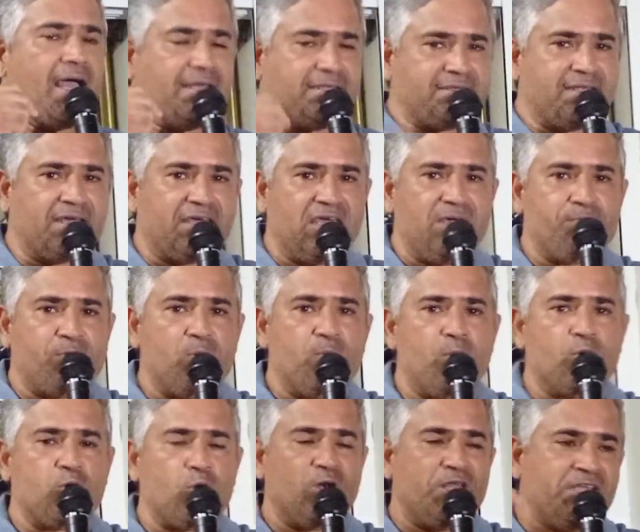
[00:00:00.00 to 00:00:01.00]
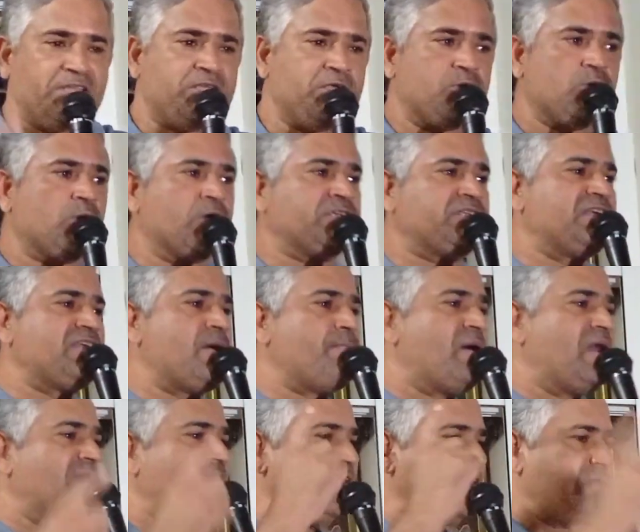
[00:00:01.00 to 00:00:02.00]
este equipo monolítico que se
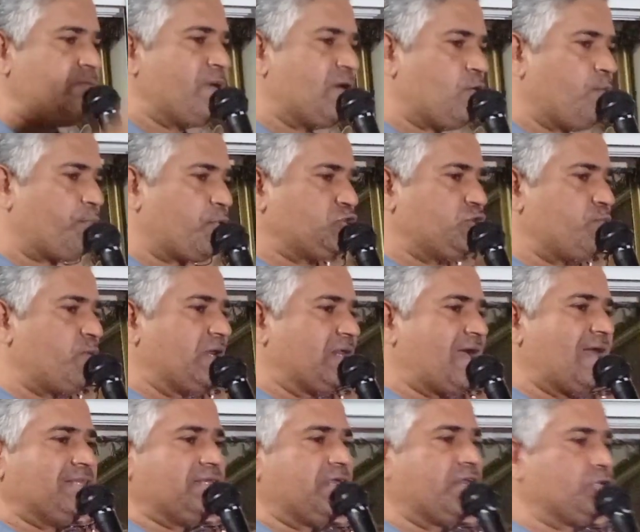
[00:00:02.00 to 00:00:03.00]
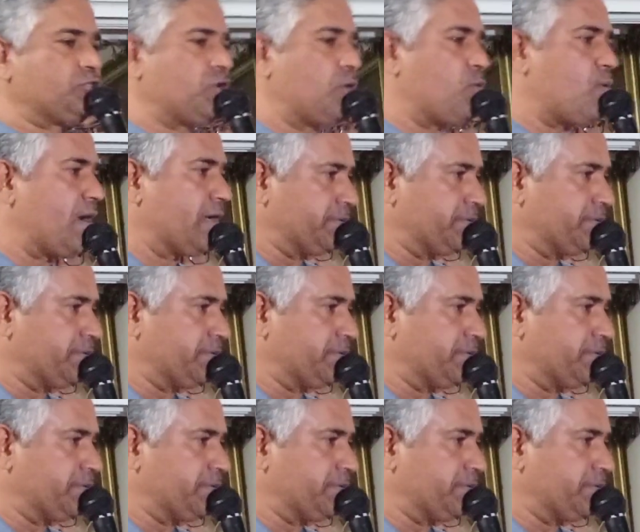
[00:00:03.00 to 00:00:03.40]
llama Lenny Mero, próximo alcalde de Reza